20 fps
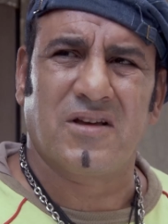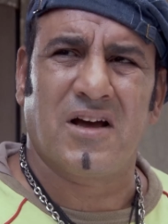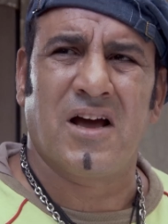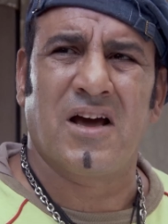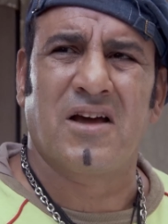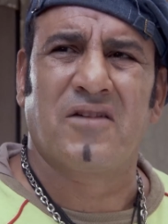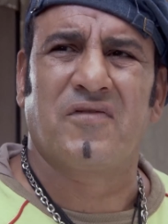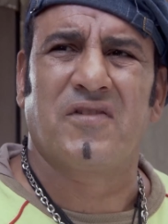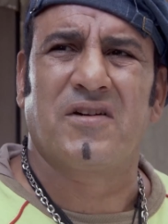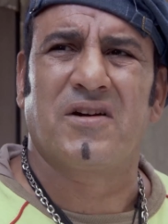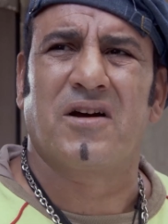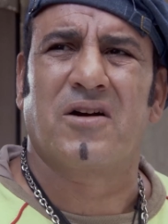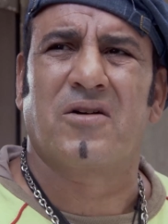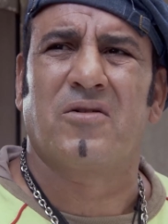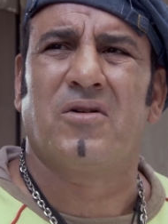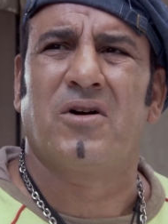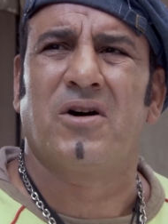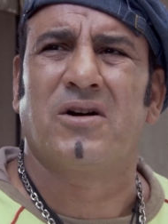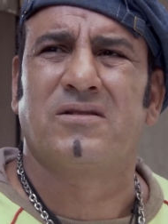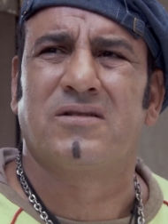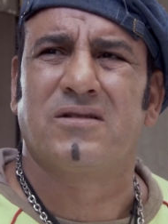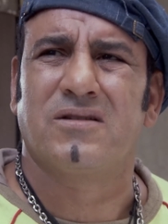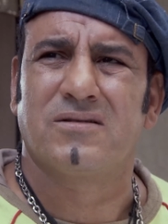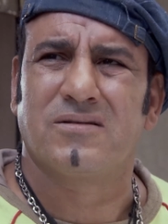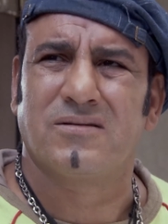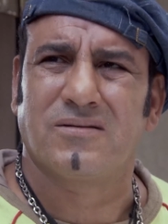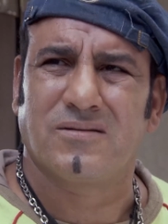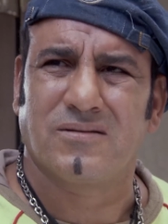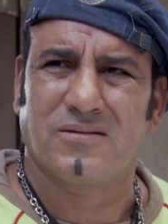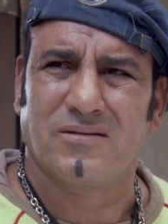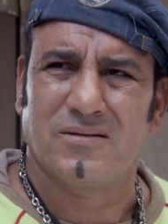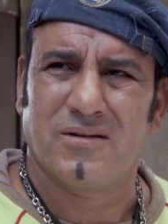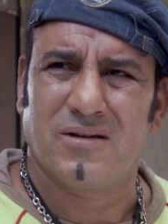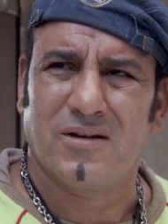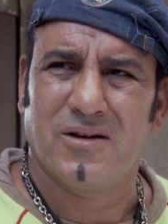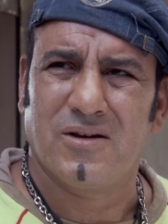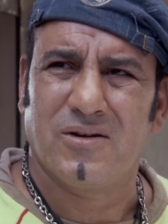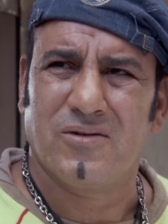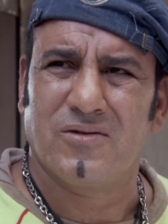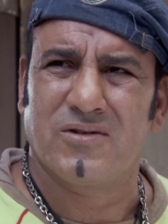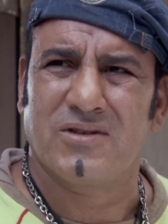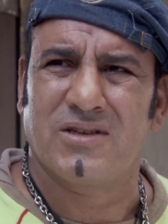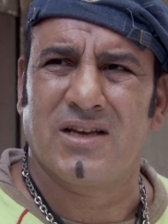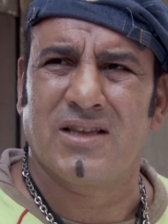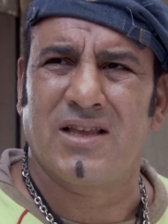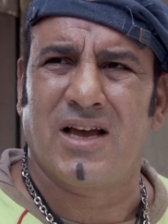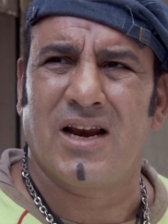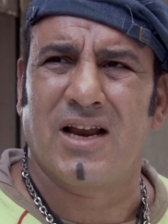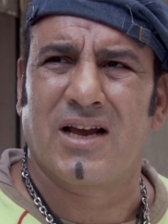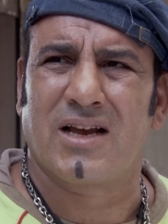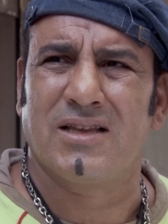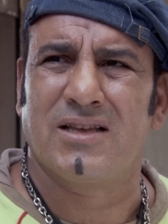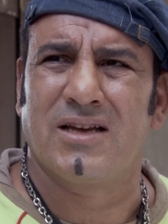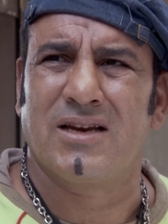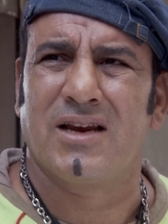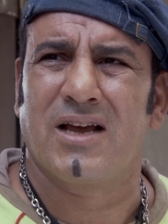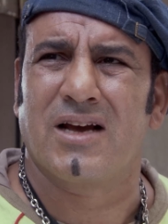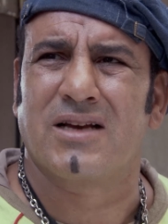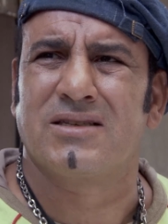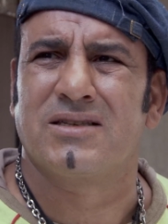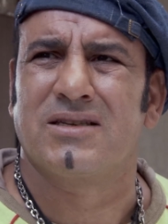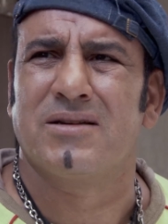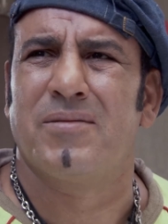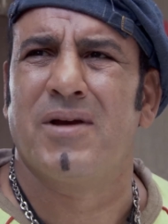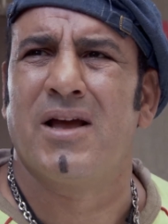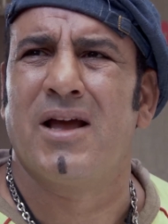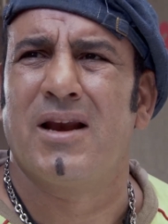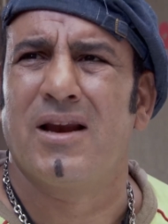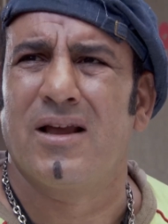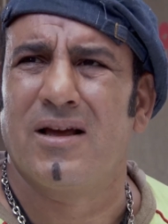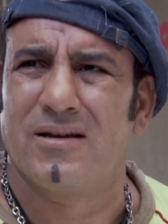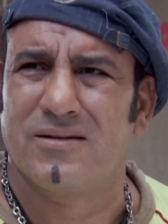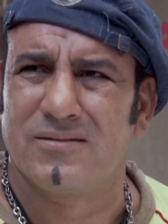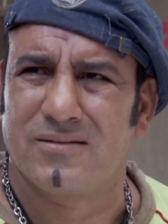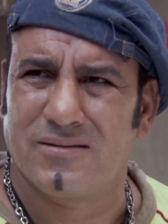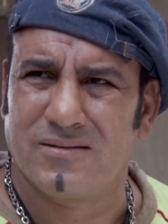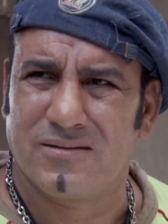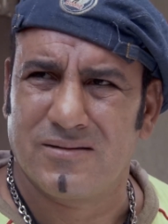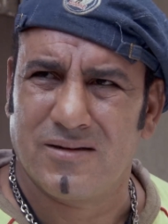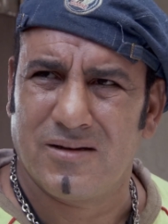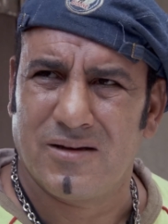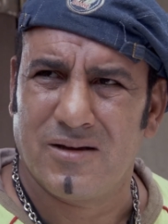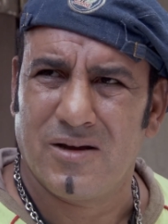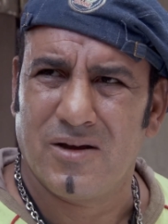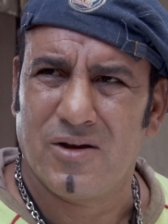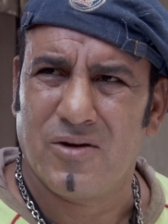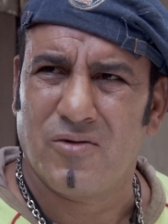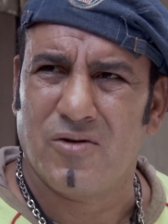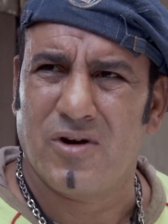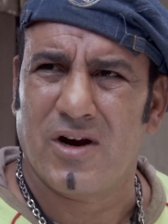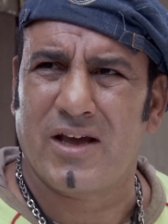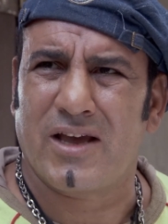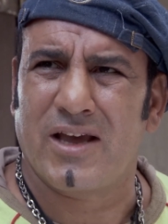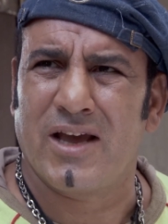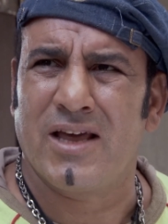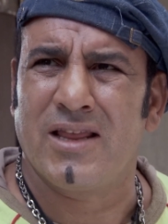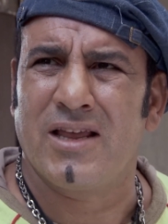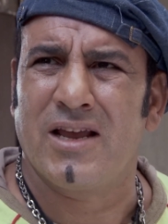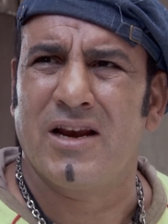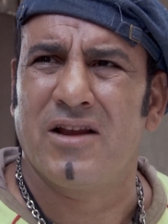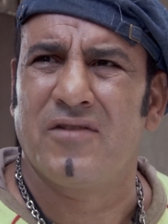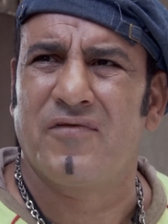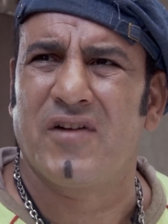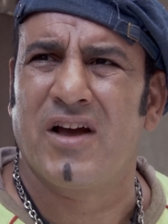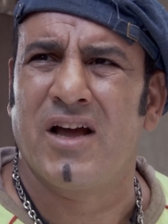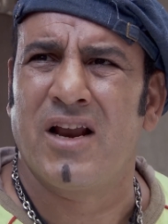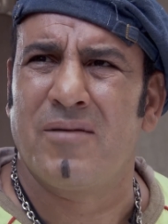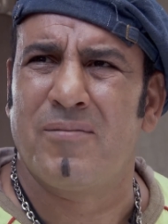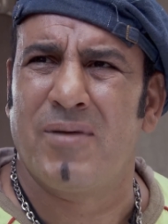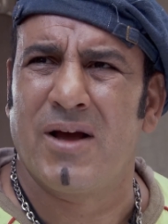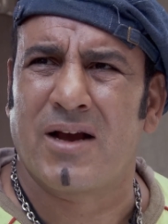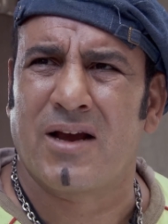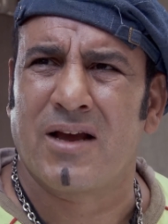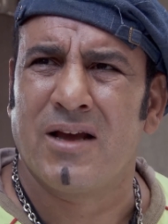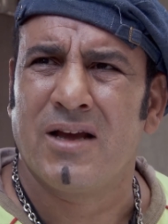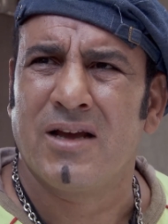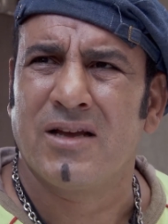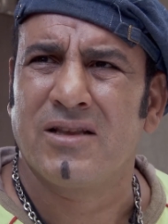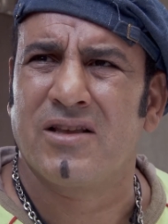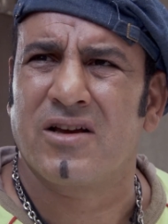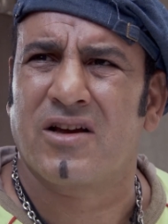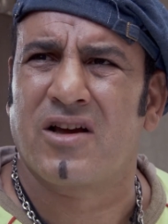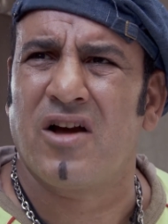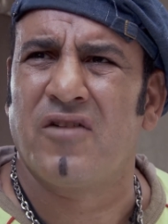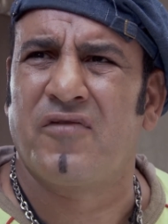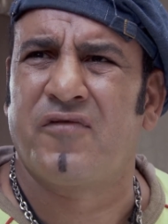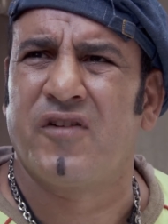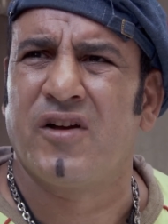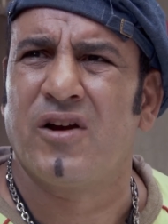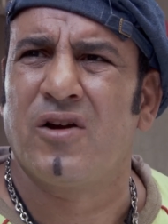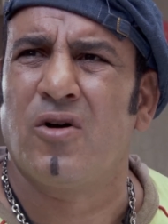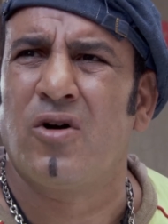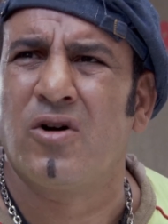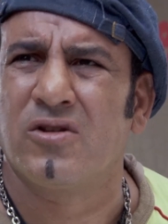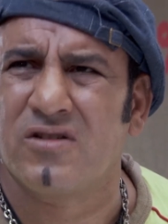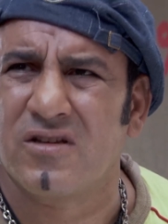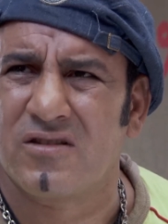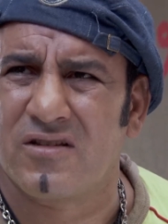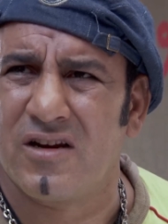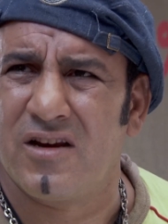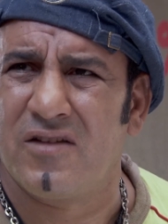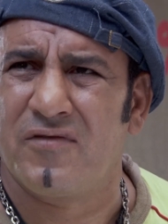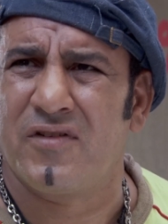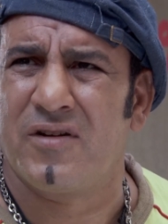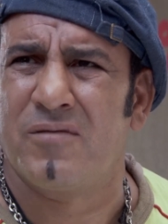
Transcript: انت عارف انك واطي وزاد على كده انك زباله والخيانه اللي في قلبك تكفي القطط اللي